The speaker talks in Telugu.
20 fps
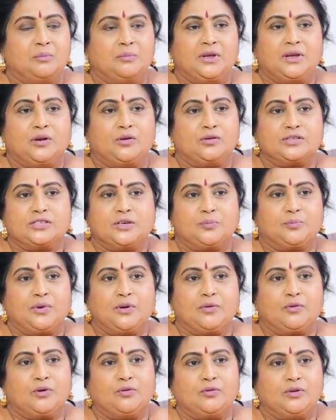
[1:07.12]
మీకు
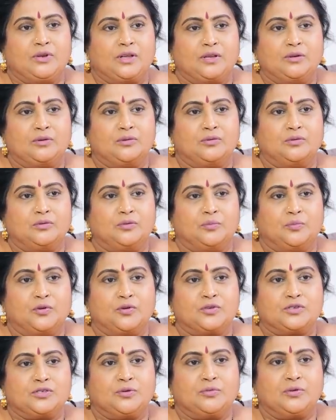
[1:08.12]
చెప్పేవాళ్ళు లేదు ఇప్పుడు
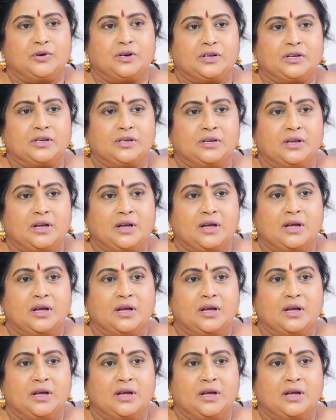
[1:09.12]
వచ్చేవాళ్ళకి